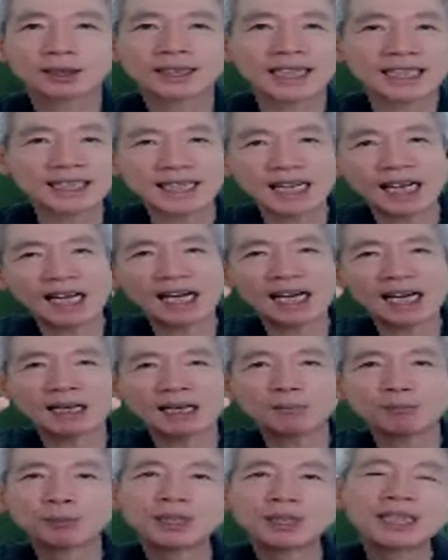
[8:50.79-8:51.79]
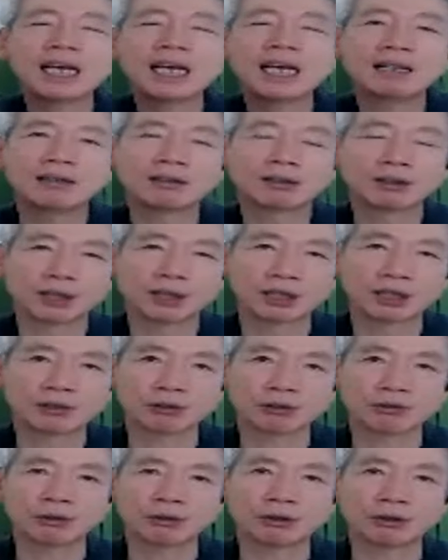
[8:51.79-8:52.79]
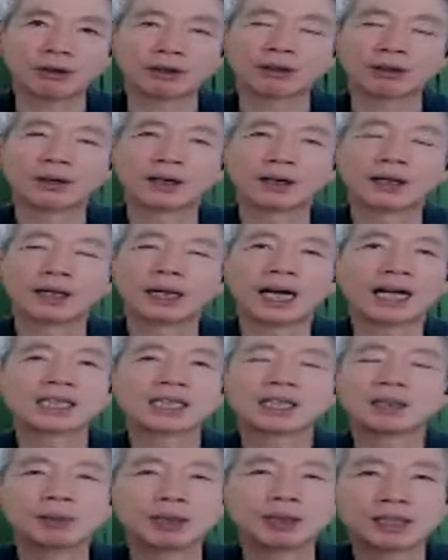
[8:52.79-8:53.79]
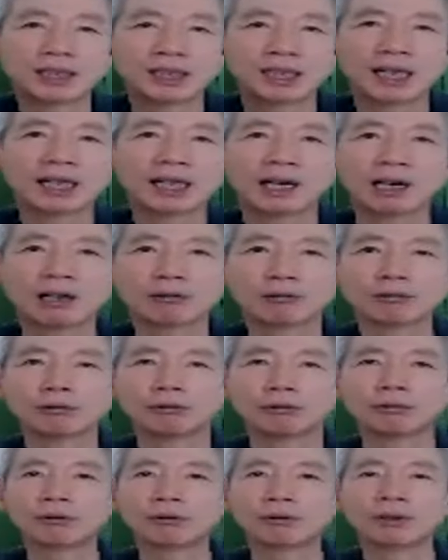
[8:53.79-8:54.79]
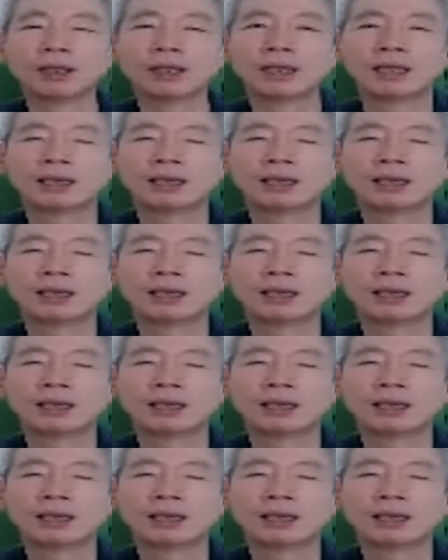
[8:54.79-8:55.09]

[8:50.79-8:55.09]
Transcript: 자잘한 비행을 그렇게 쳐질러요 아침에 지각하고